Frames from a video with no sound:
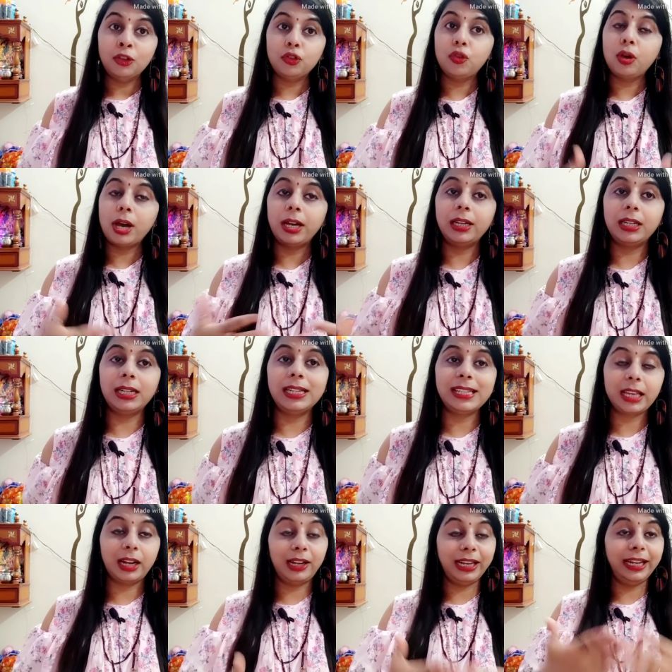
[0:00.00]
जो हर
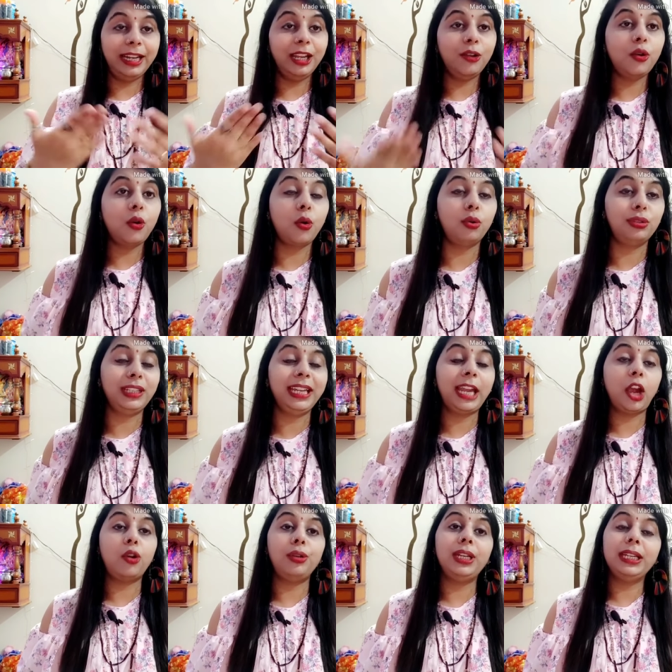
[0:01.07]
गर्ल्स हर लेडी को होती
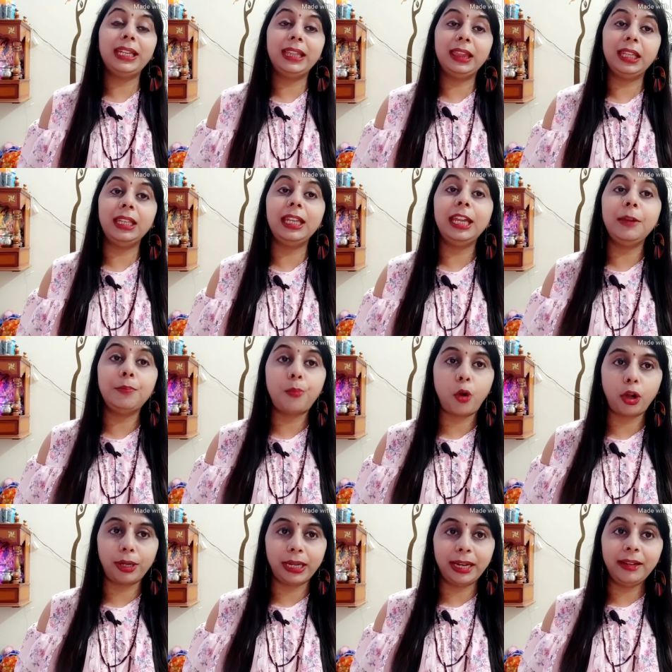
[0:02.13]
है और ये कितनी
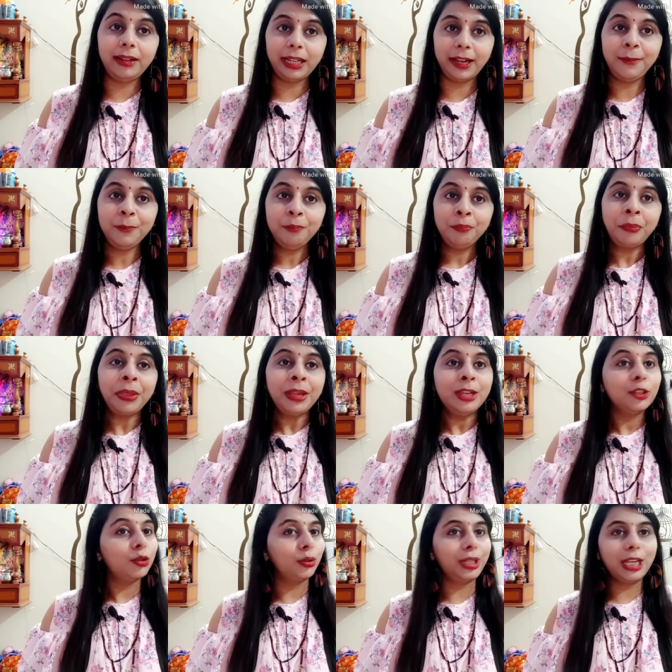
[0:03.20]
इम्पॉर्टेंट है
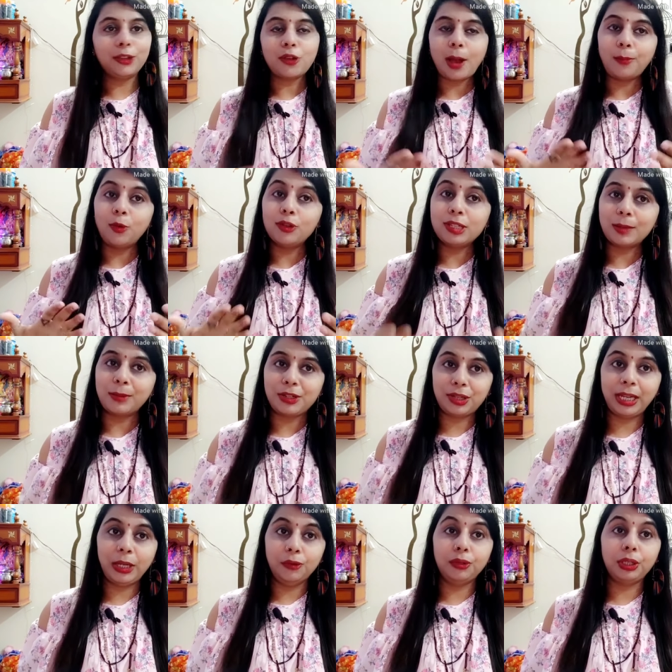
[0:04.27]
तो ये तो आप लोग
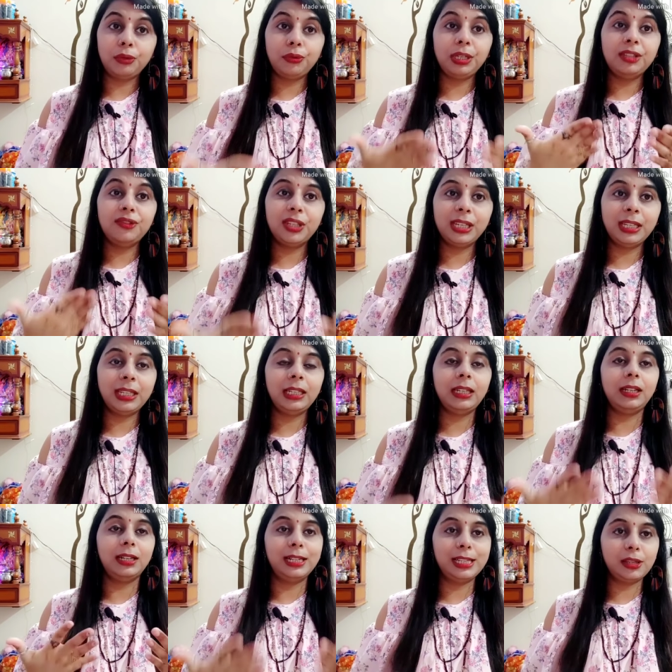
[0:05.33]
समझते ही हो क्योंकि जिन
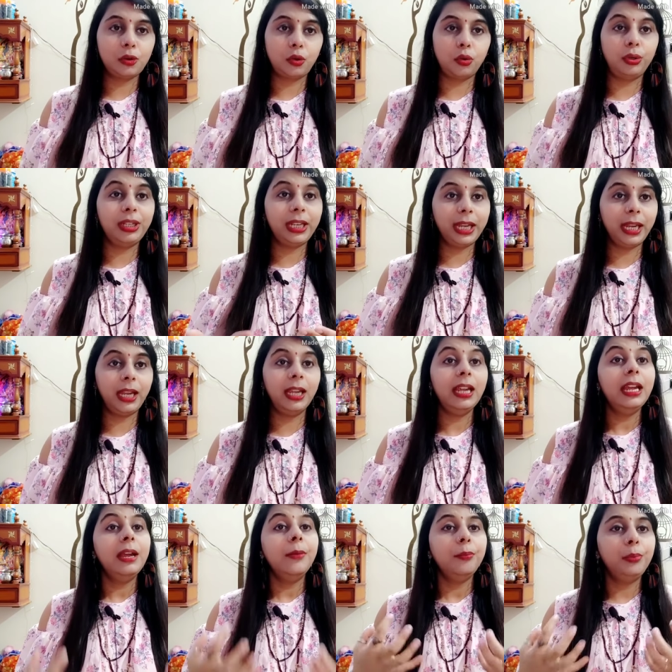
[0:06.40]
गर्ल्स को ये
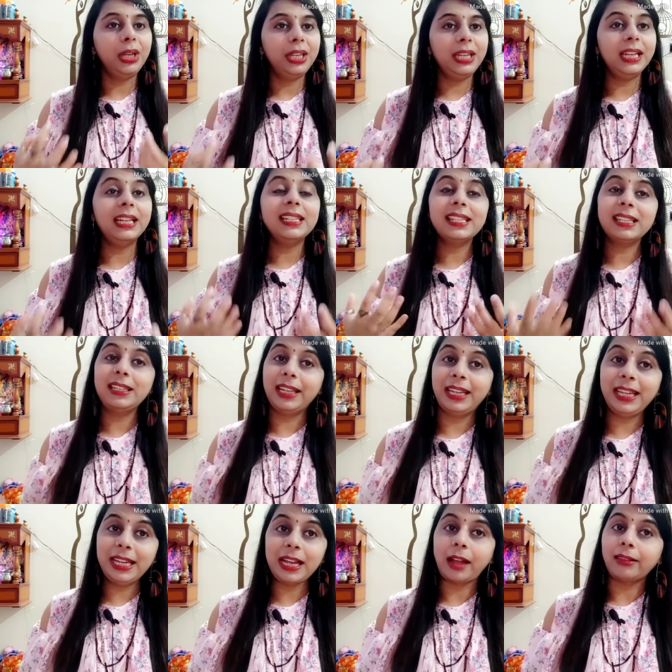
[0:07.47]
पीरियड्स
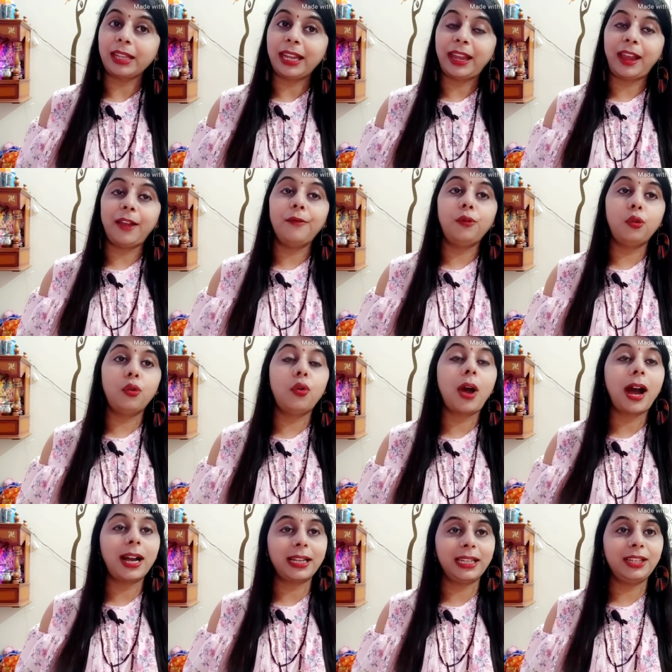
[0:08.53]
नहीं आते हैं वो
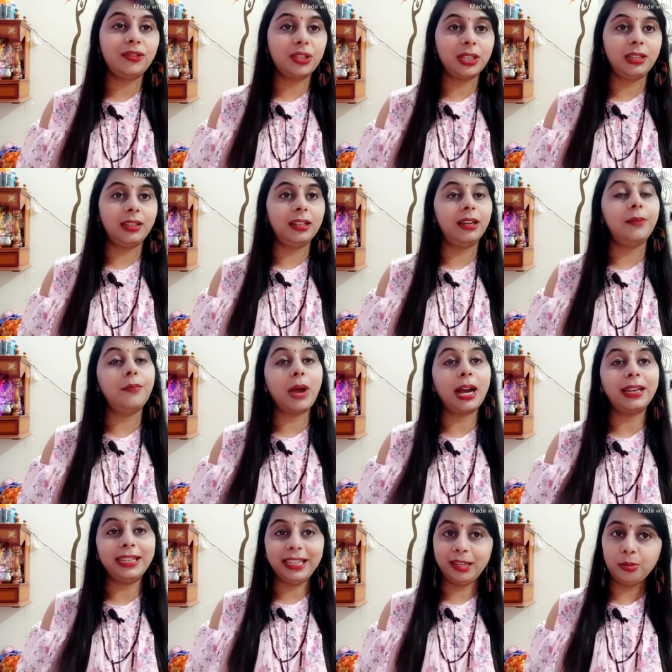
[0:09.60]
आगे चलकर
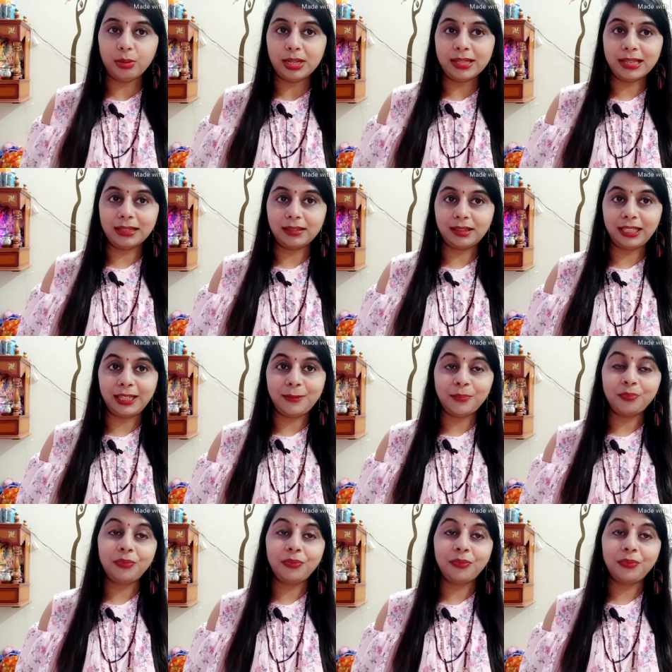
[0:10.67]
माँ नहीं बन सकती